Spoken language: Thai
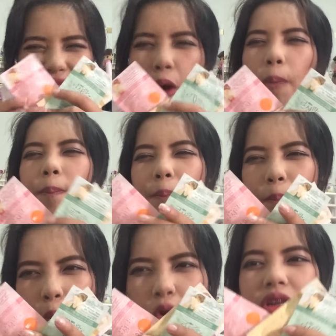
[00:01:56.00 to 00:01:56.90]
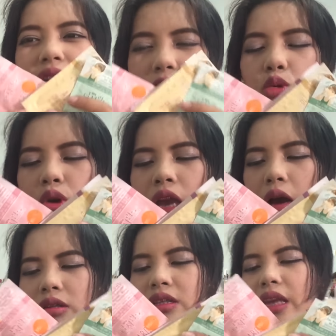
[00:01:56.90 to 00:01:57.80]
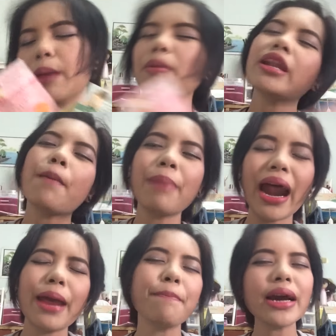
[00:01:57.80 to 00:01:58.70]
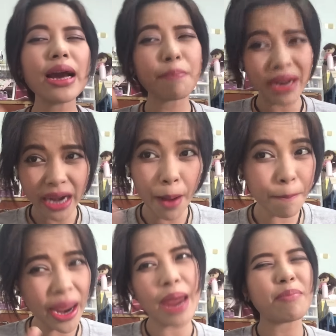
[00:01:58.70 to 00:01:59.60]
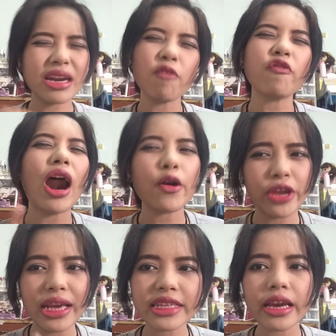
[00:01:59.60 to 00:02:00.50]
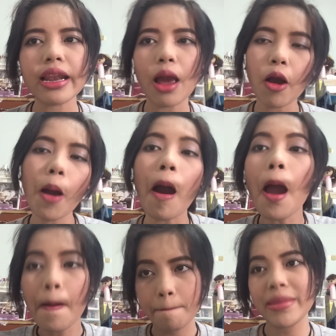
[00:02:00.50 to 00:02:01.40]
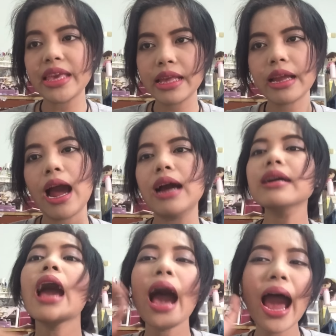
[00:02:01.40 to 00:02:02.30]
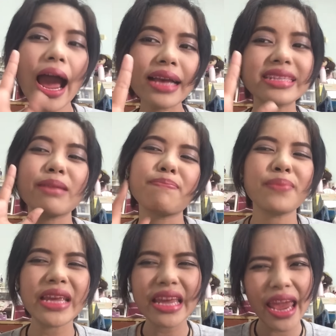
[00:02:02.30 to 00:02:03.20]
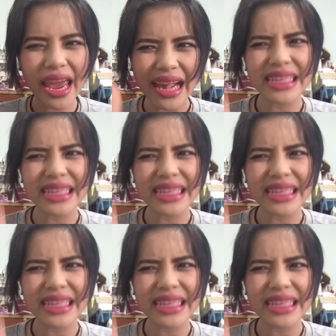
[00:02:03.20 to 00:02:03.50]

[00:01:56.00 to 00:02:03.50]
จบหมดในตัวเดียวจริงๆ เป็นทั้งไพรเมอร์เป็นทั้งเบสเป็นทั้งฟาวเดชั่นแล้วก็มีทั้ง 50 PA